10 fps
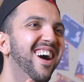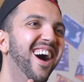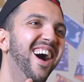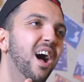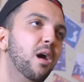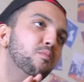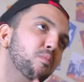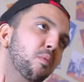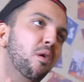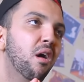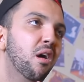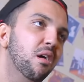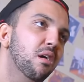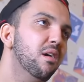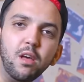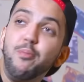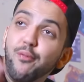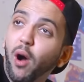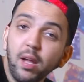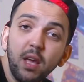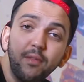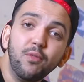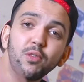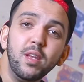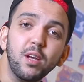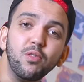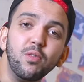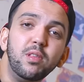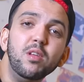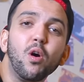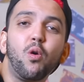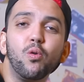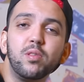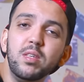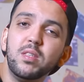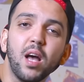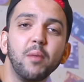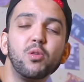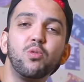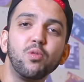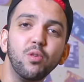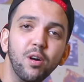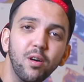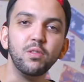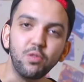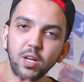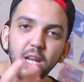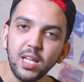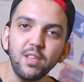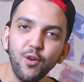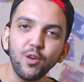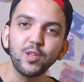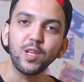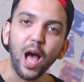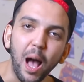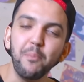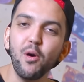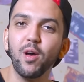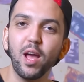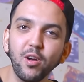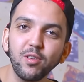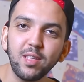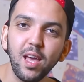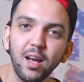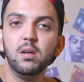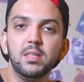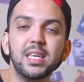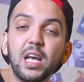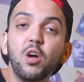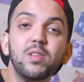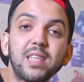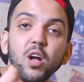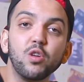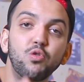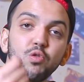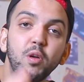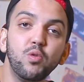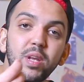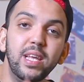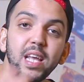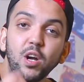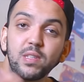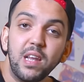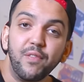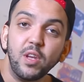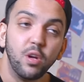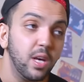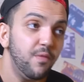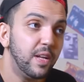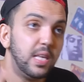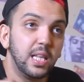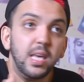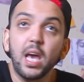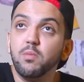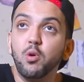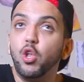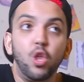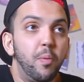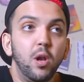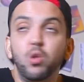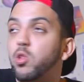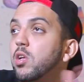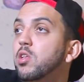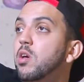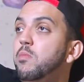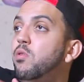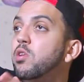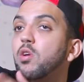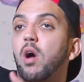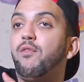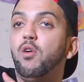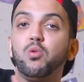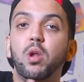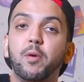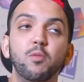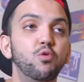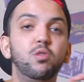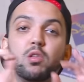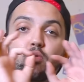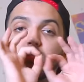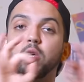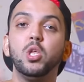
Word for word: hein, hein ouais. Et puis faut arrêter avec vos délires de dealer grossiste armé jusqu'aux dents. Tu connais la différence entre un rappeur et un gangster C'est qu'un gangster, quand tu lui demandes où il était quand il a fait une connerie, il va te dire direct Moi j'étais pas là, j'étais avec des amis, on était à la flunch, on a pris le menu gastro, c'était